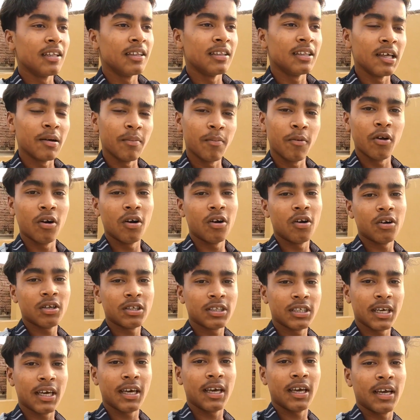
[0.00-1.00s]
দিয়ে বললো
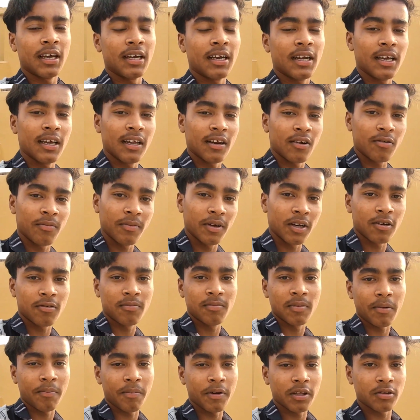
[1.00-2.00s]
যে এরকম এরকম
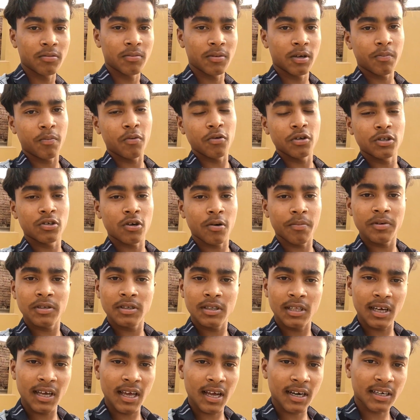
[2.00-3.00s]
ব্যাপার তোমার পোস্ট অফিস
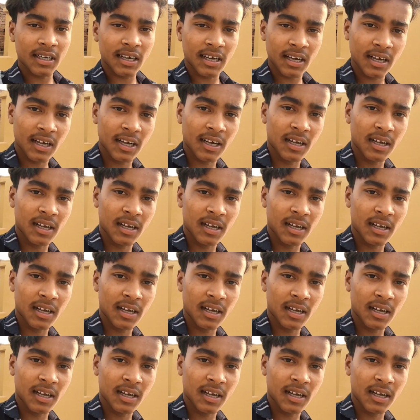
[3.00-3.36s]
থেকে একটা